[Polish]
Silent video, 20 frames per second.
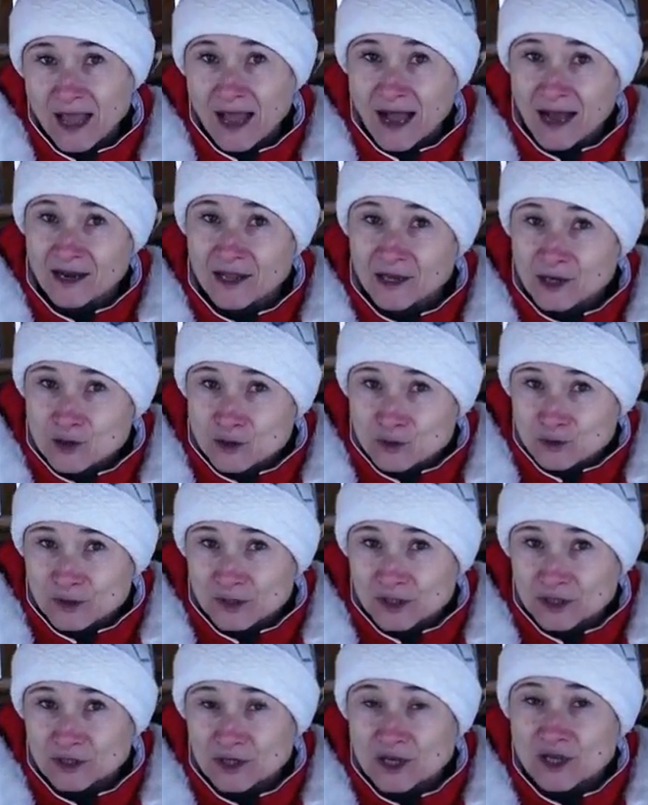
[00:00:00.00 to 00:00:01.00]
Ale
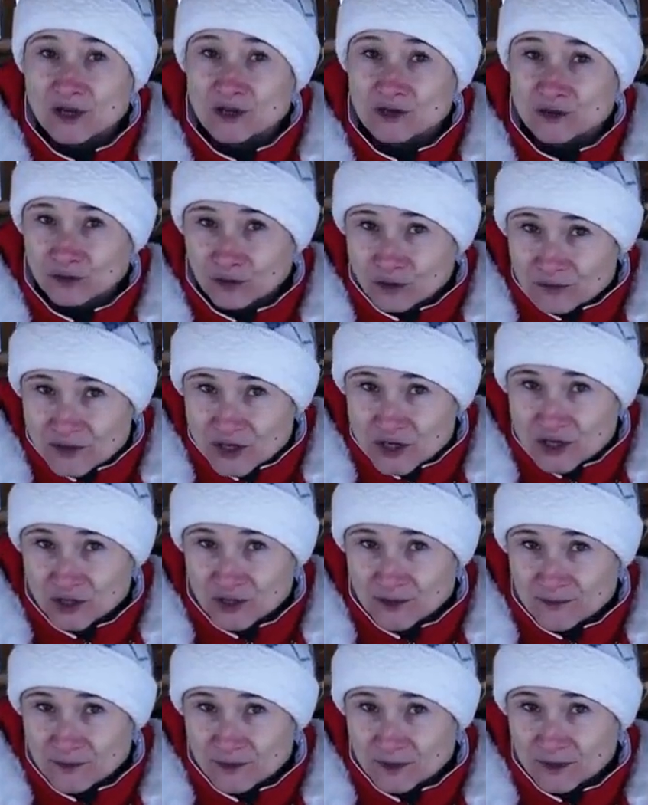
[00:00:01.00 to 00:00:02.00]
króliki również
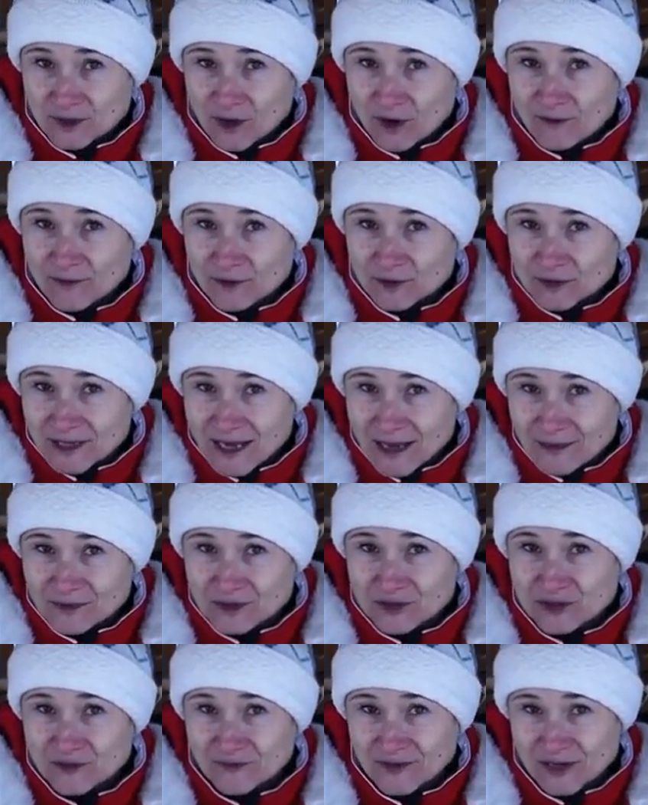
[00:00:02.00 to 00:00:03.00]
tymi
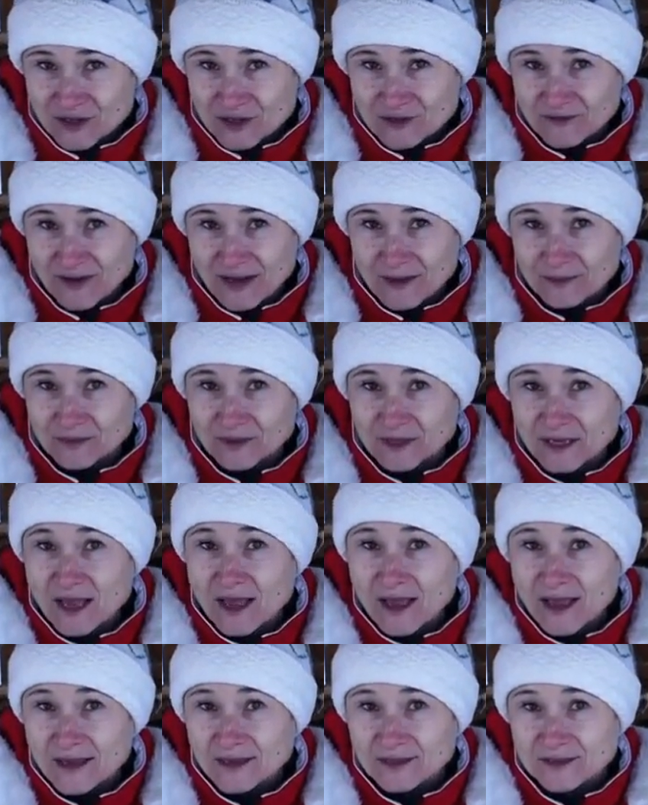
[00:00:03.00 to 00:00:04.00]
owocami czy warzywami
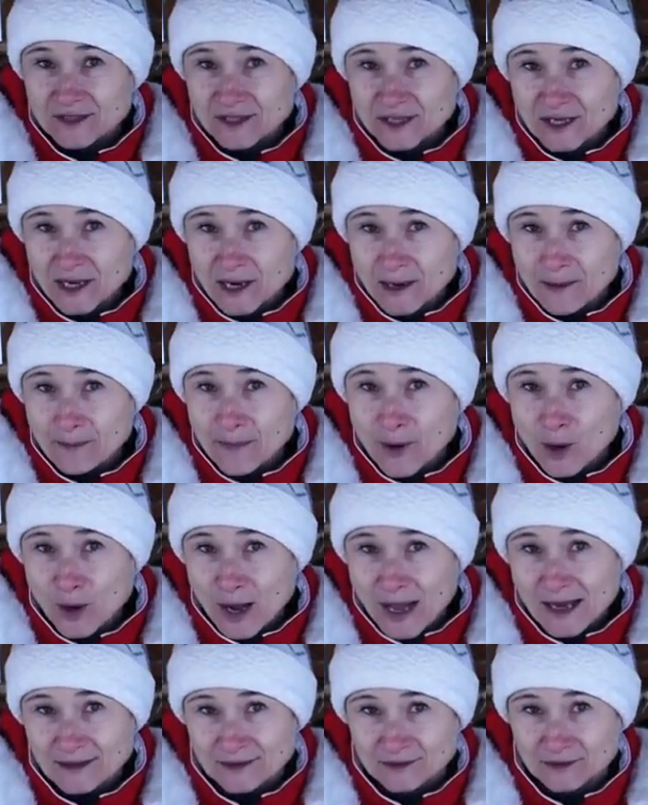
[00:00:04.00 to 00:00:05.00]
nie
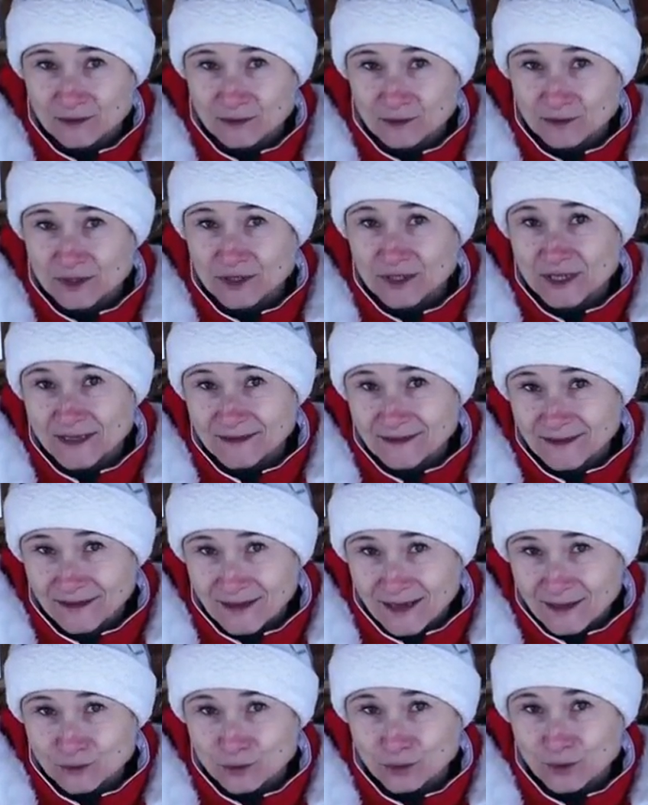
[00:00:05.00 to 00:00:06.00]
pogardzą. I jeden
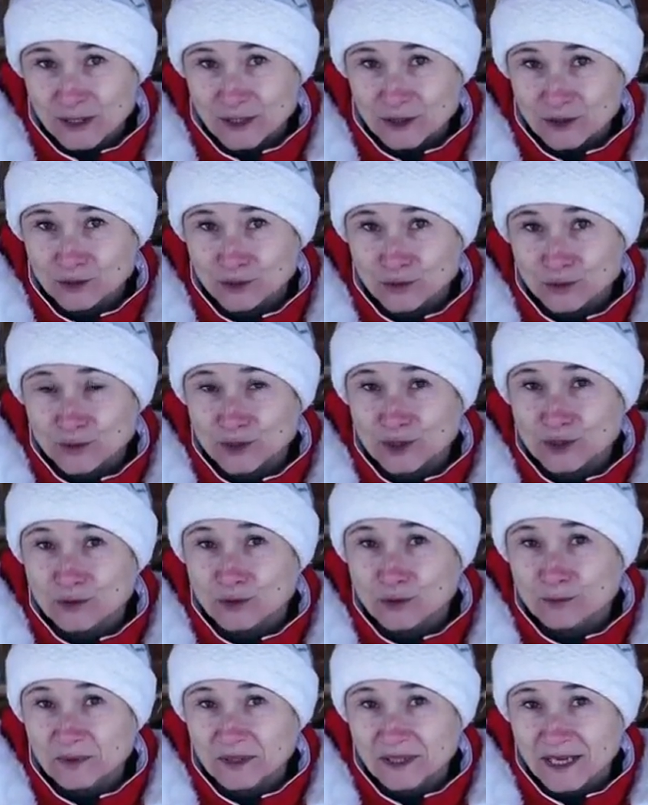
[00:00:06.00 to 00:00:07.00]
gatunek i drugi
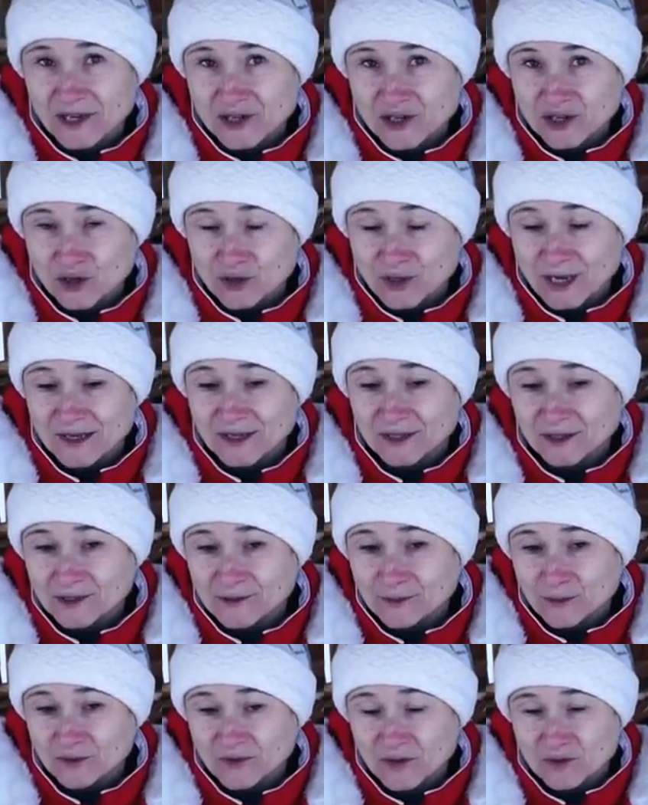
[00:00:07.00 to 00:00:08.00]
lubi nasiona.
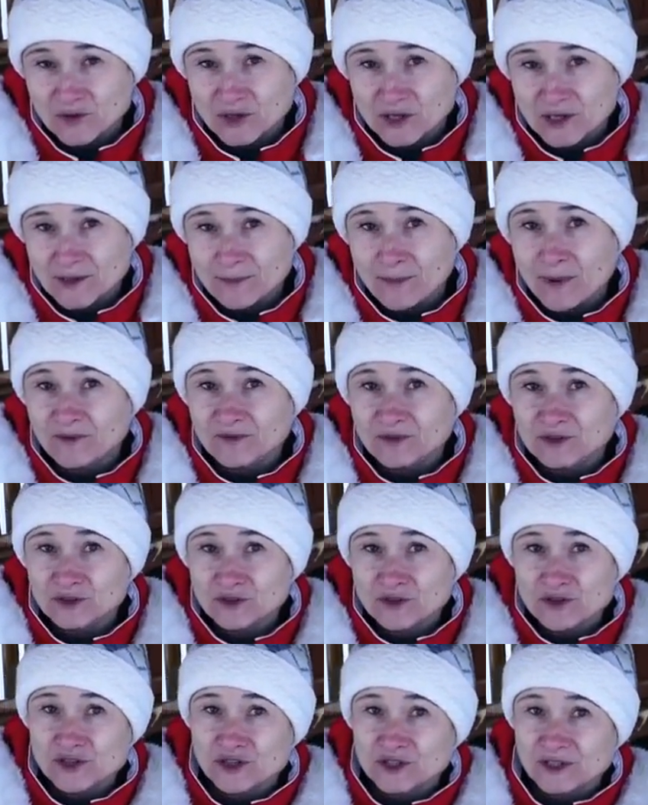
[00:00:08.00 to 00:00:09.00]
Jedni mówią, że nie
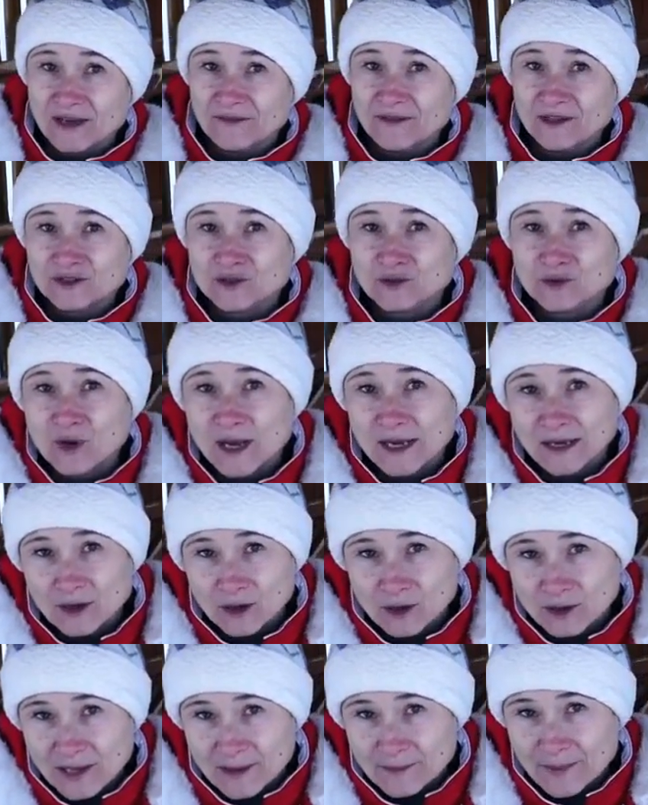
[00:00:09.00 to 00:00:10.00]
powinno się dawać
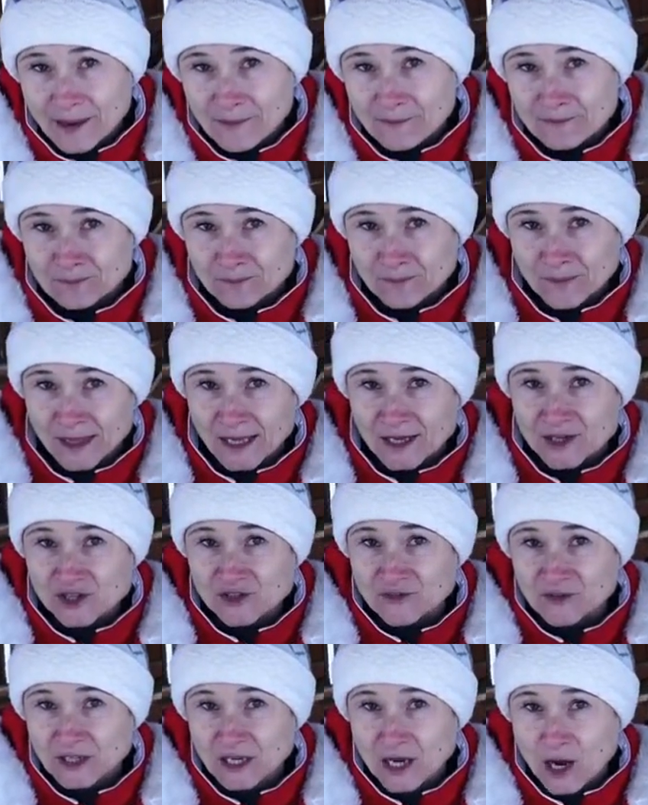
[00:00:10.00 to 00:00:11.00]
suchego chleba
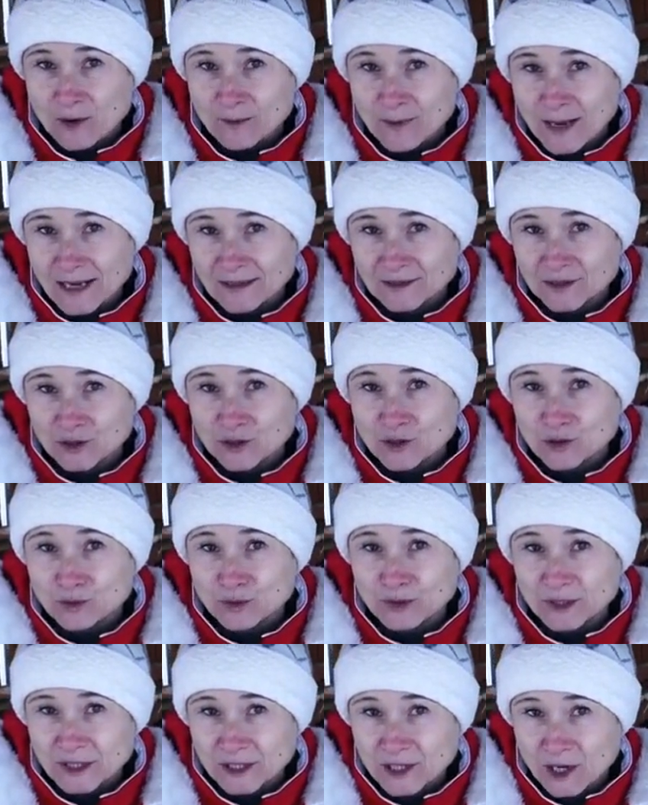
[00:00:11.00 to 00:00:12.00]
świnkom ani
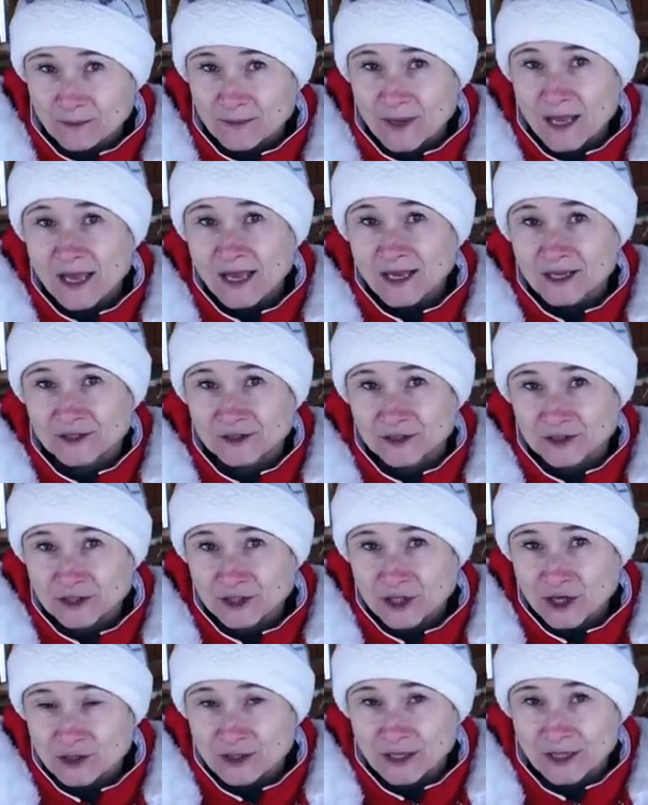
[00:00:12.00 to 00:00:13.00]
królikom. Inni
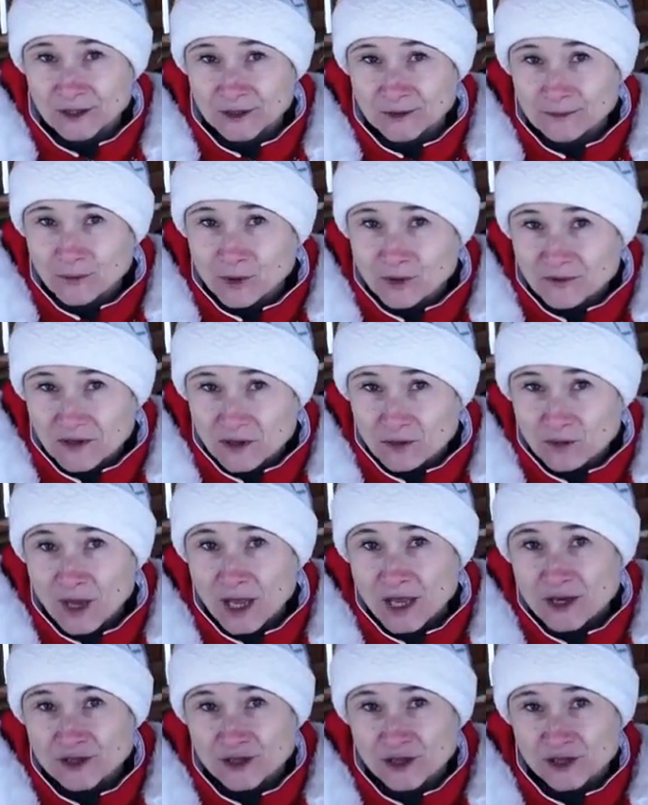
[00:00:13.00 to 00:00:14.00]
z kolei mówią,
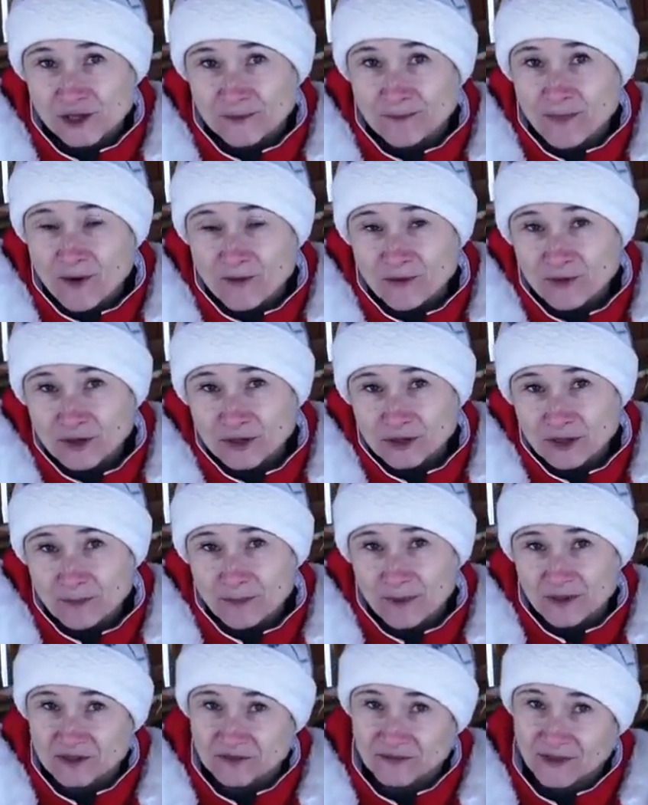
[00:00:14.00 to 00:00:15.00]
że się powinno,
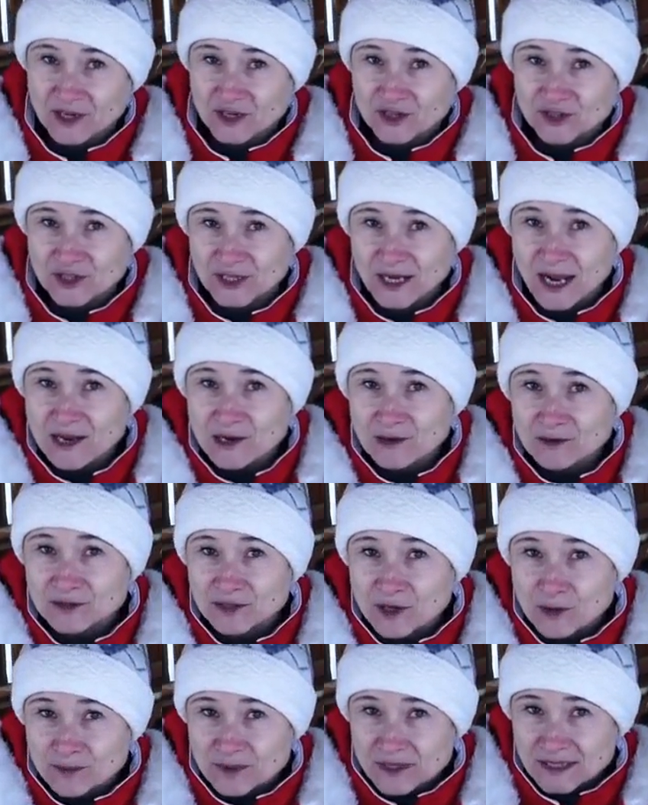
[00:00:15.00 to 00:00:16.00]
ponieważ ścierają
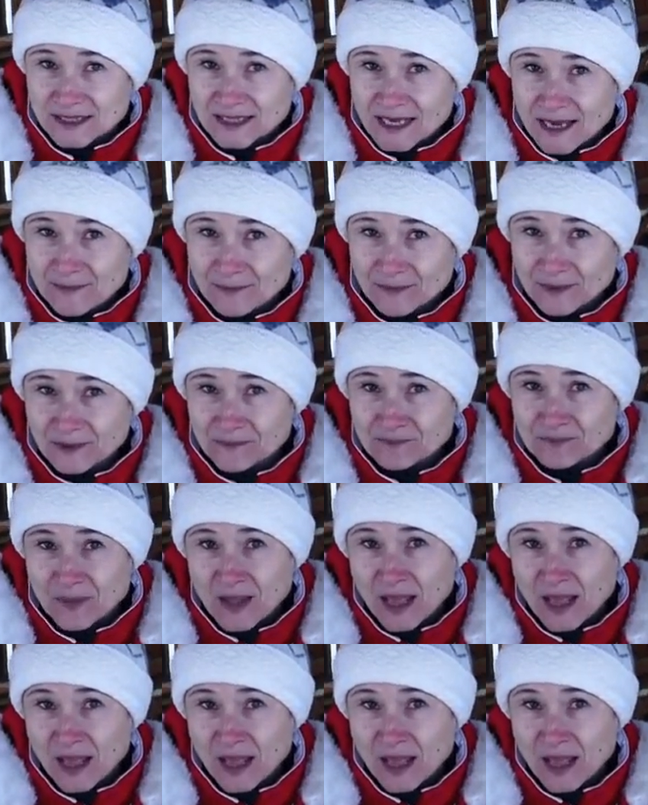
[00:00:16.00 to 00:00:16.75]
sobie zęby.